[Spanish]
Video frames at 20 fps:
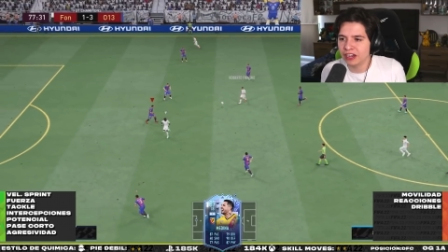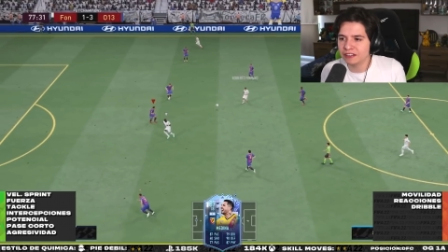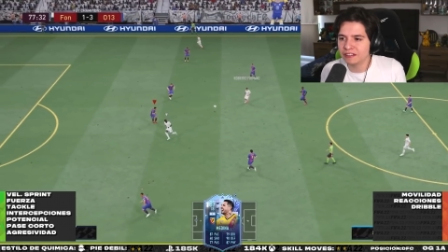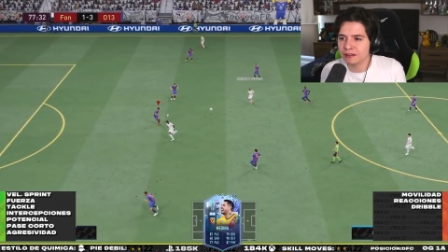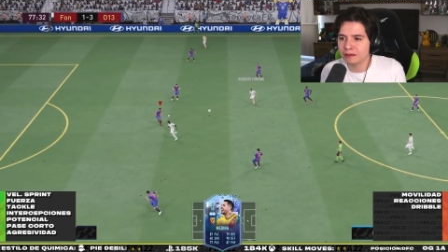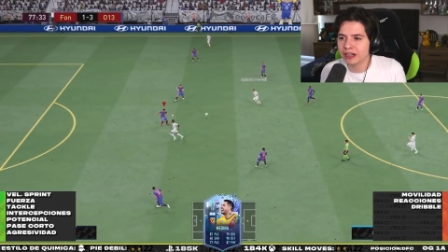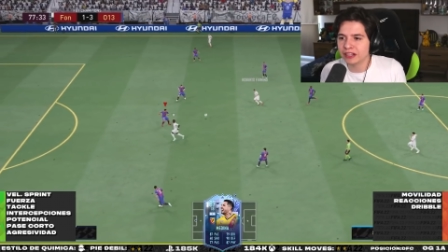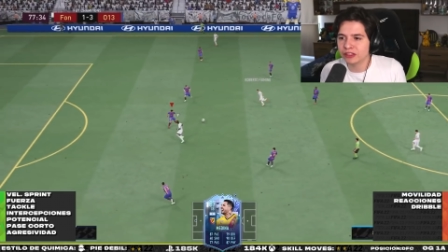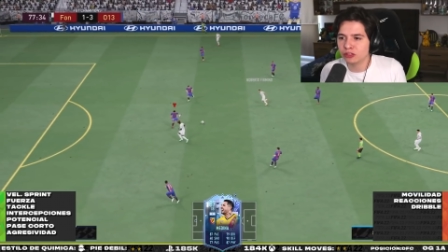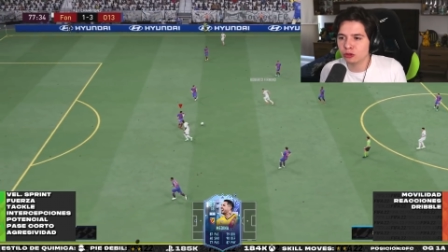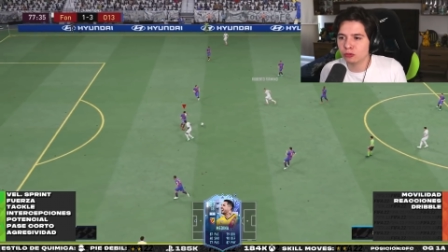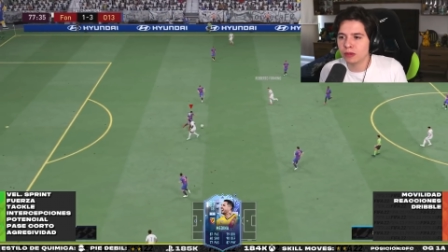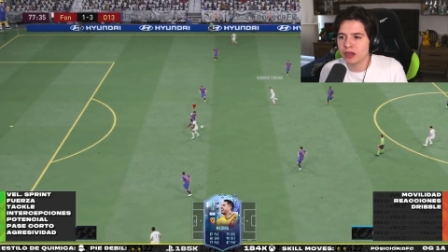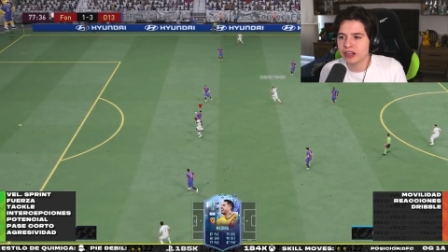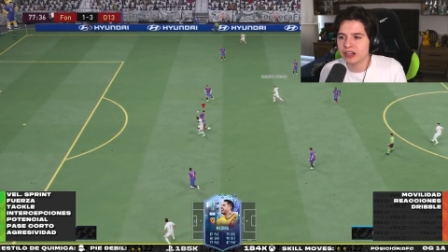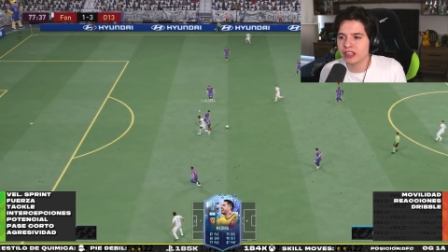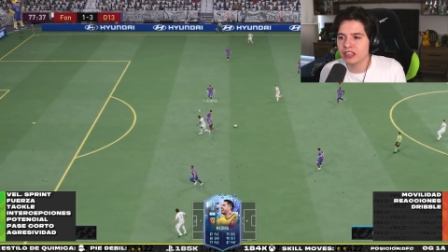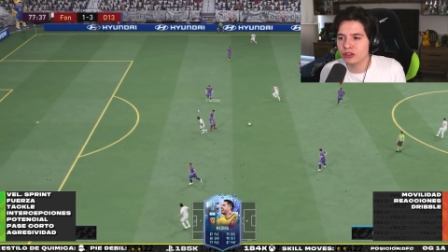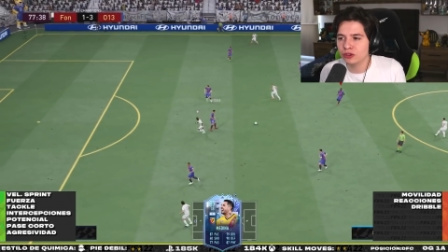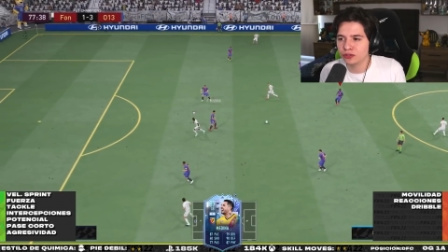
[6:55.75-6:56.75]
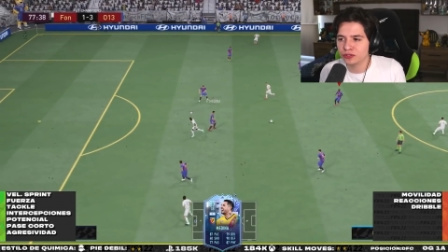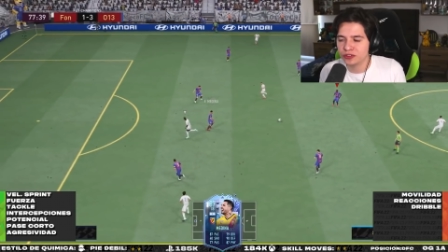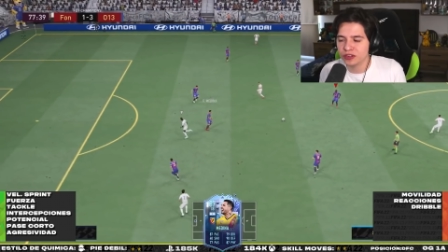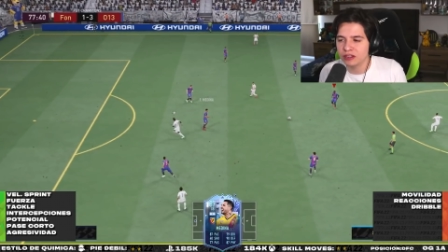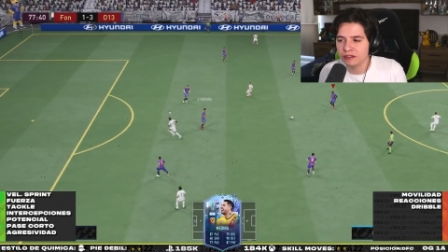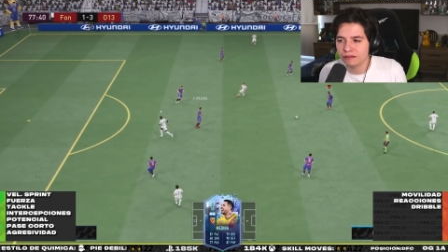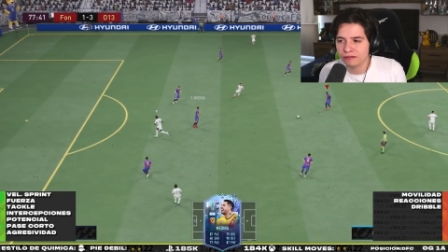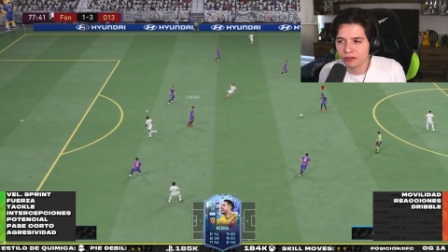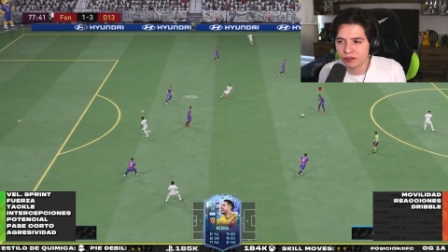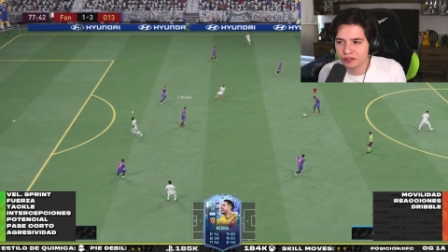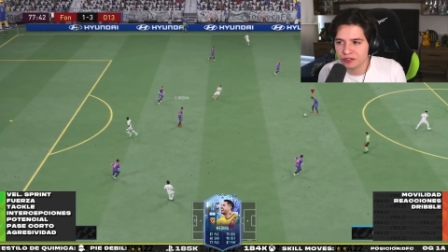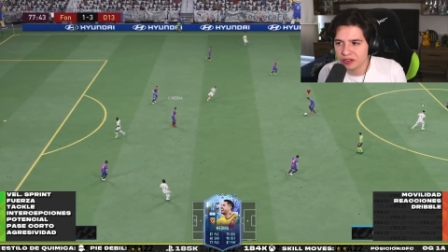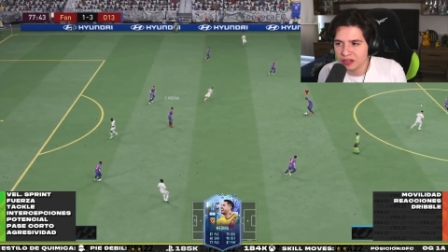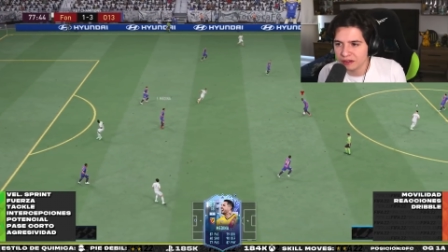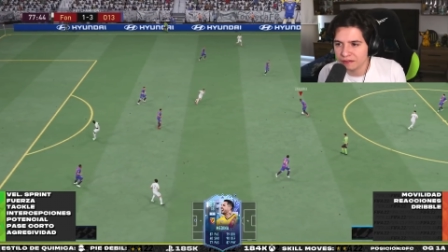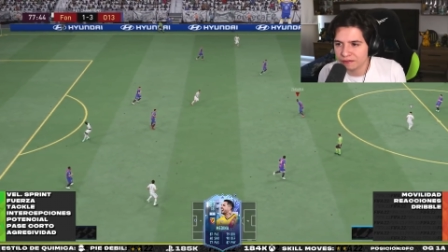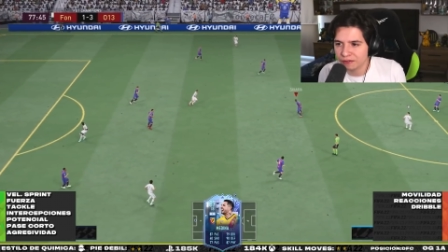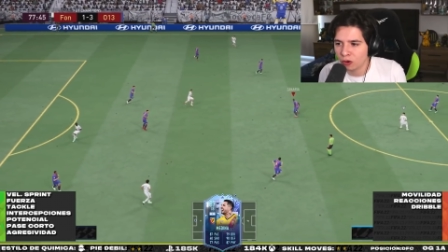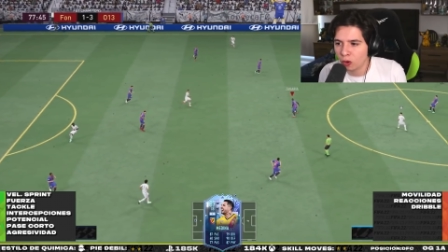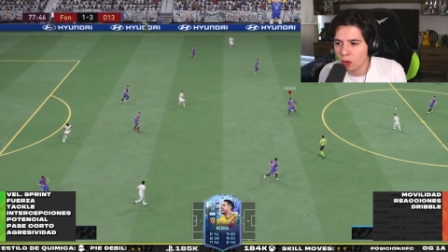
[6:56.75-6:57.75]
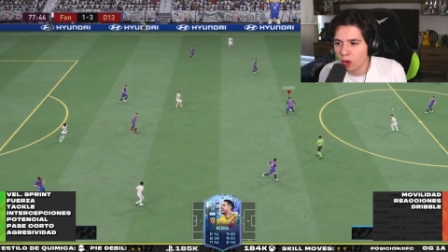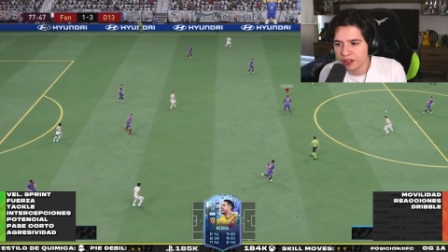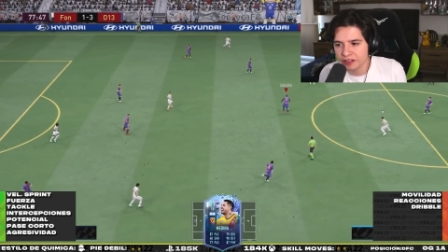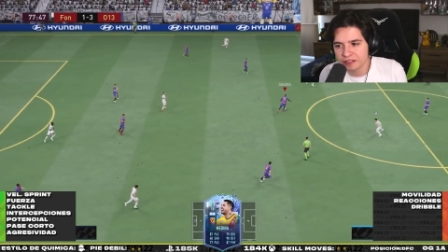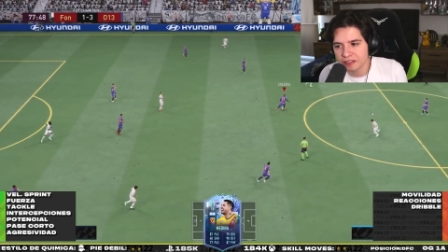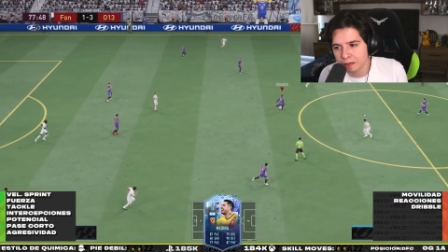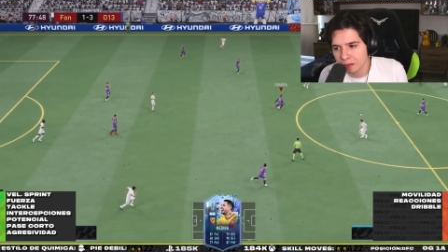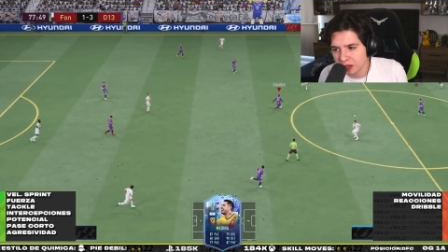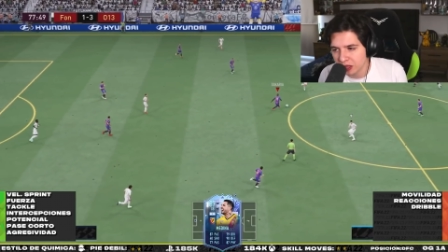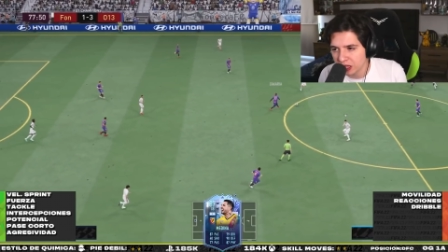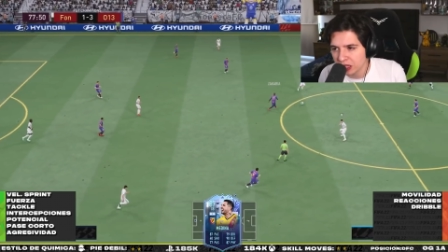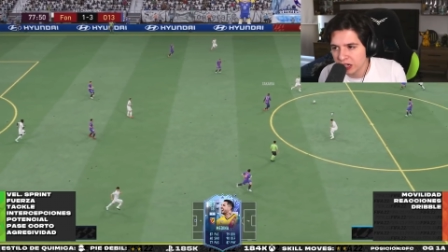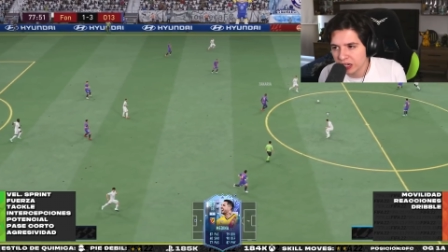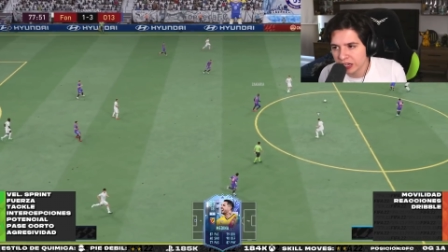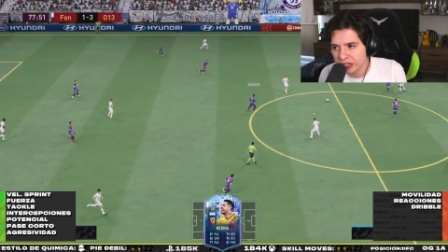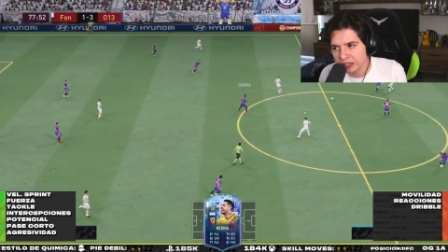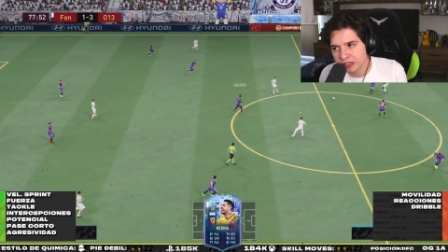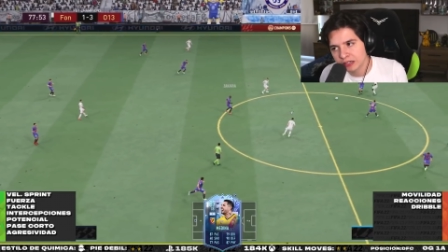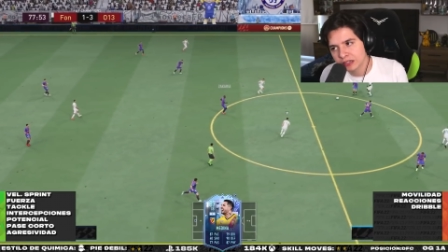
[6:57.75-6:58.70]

llevarte un Marquinhos Sif o Sif o a este Medina?